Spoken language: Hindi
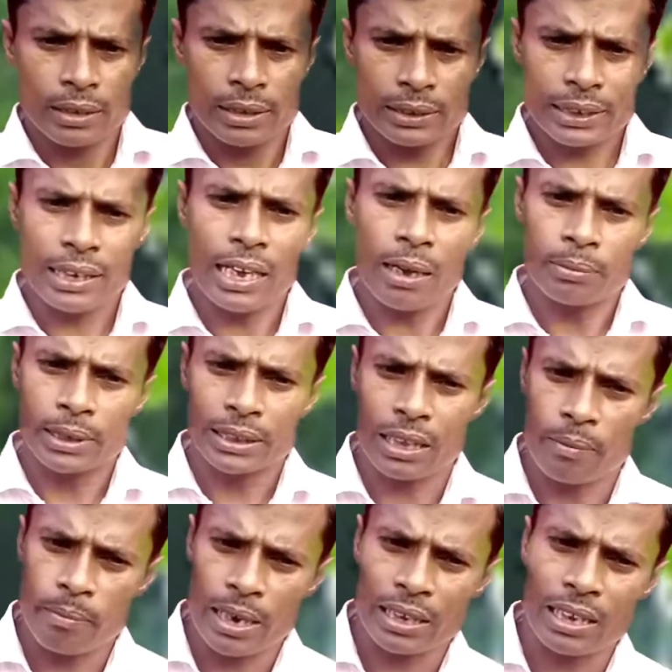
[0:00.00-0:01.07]
इसलिए हम
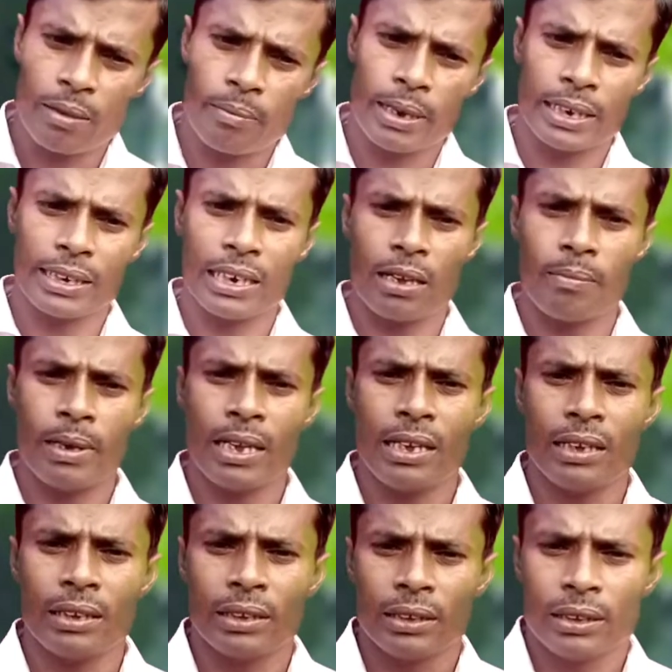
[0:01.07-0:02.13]
सितंबर के महीने में
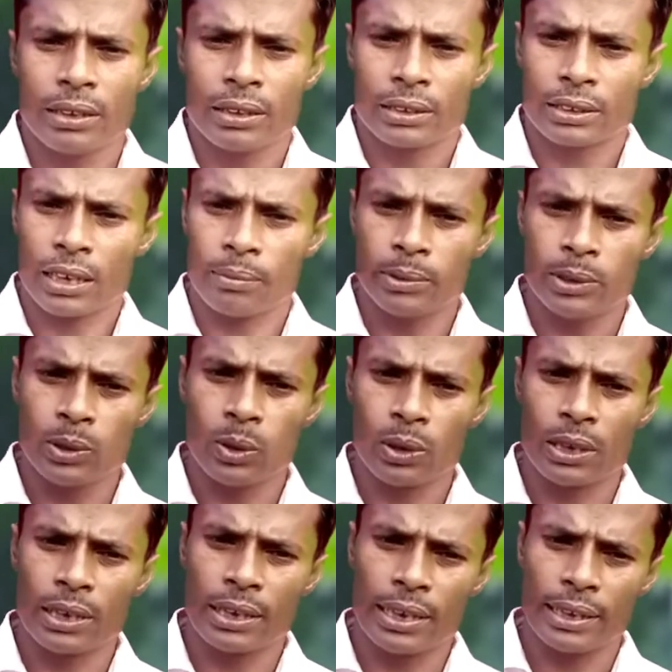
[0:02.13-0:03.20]
सब्जियों
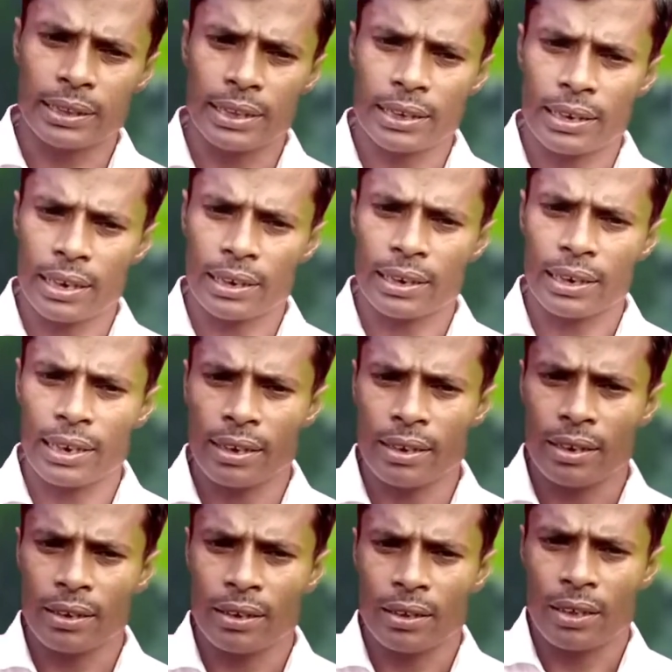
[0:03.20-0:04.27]
की खेती करके
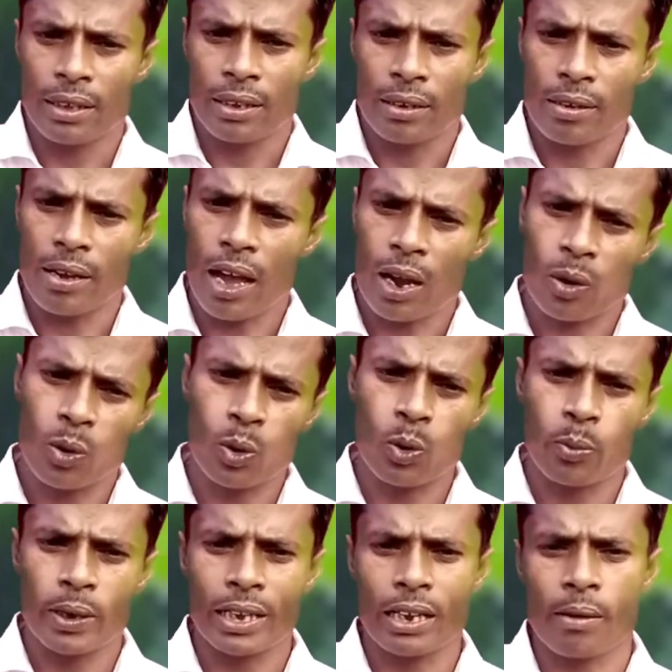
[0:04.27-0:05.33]
लाखों
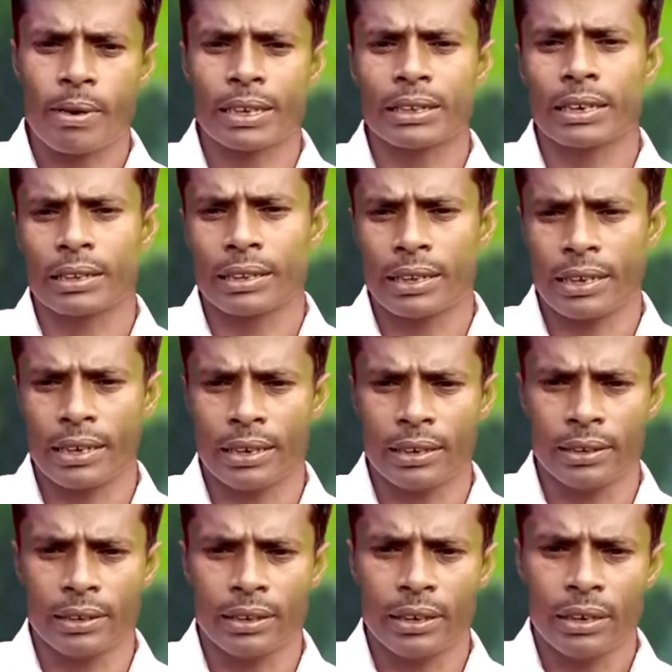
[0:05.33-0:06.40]
रुपए कमा सकते हैं
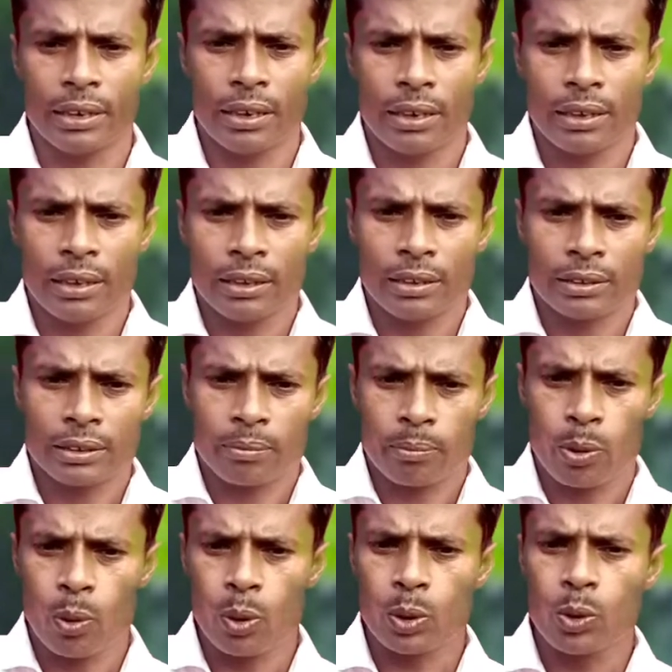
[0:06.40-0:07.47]

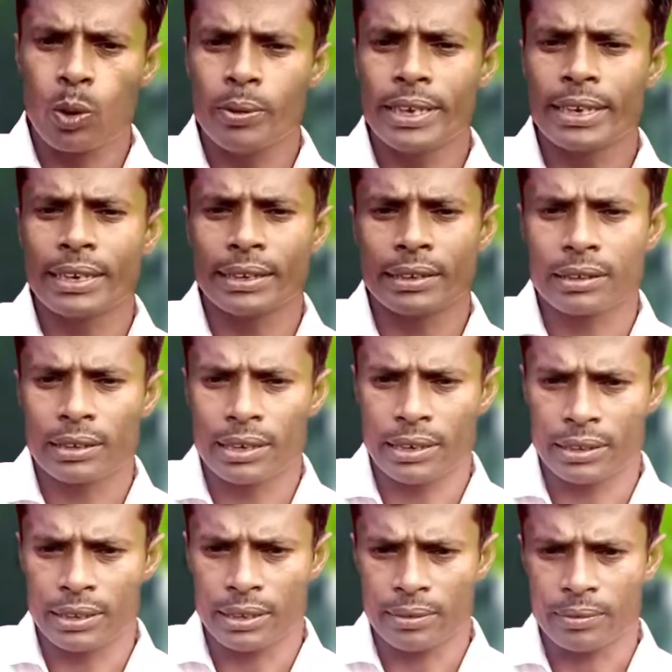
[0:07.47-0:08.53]
फूल गोभी की
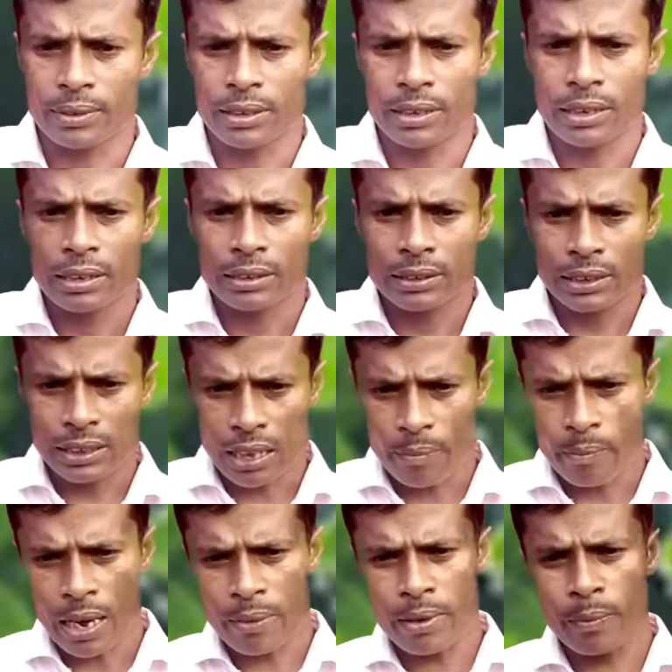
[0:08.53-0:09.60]
खेती
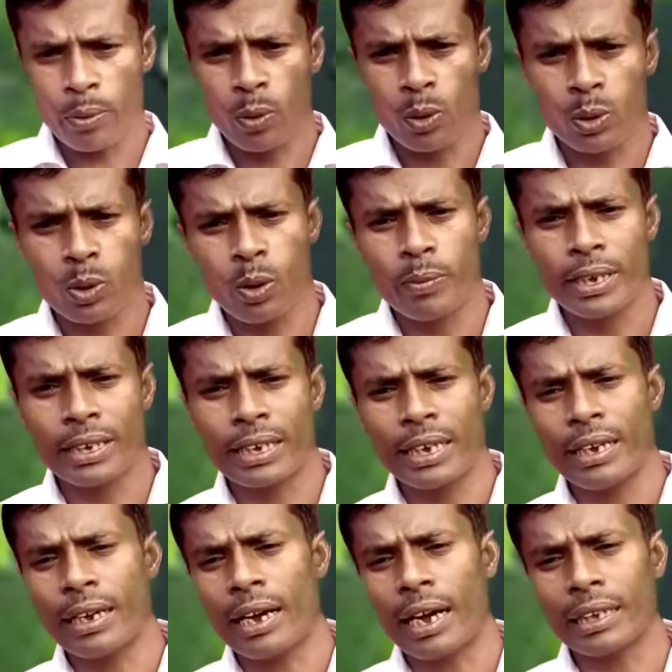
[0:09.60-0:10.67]
सितंबर में फूल गोभी के
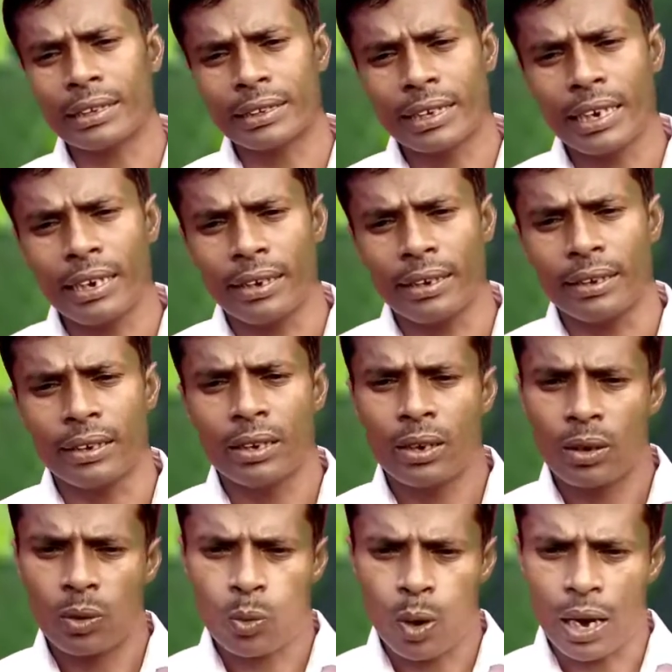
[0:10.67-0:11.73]
अच्छे
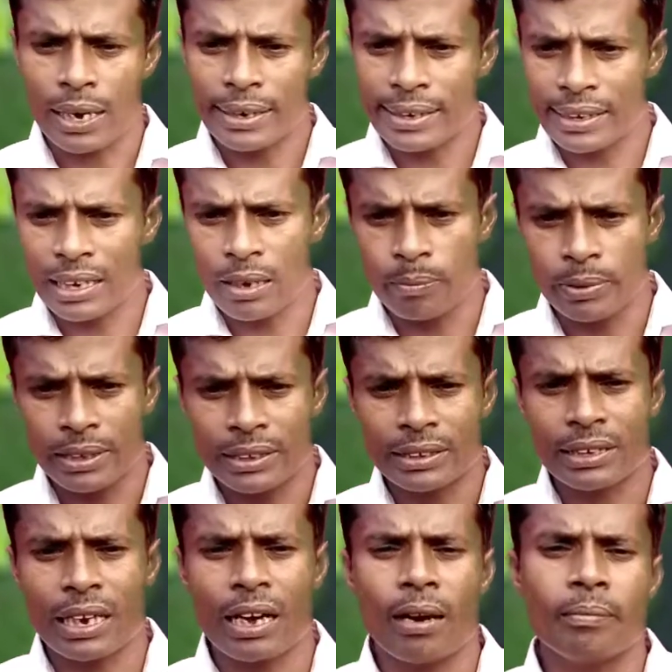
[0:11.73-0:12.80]
क्वालिटी के बीज
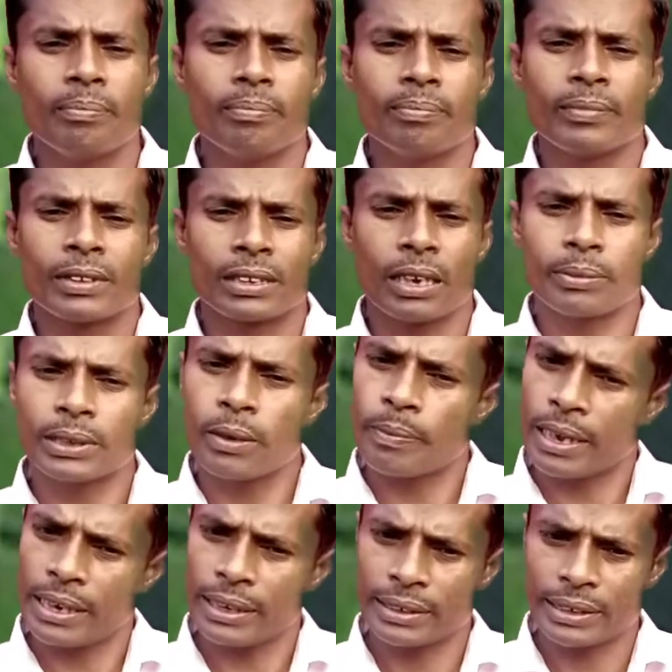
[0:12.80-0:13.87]
का हम सबसे
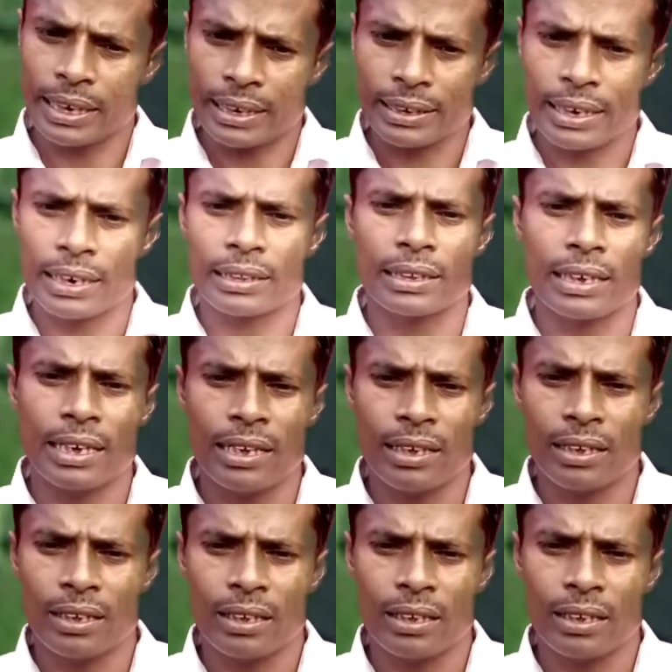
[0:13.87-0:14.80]
पहले चयन करते हैं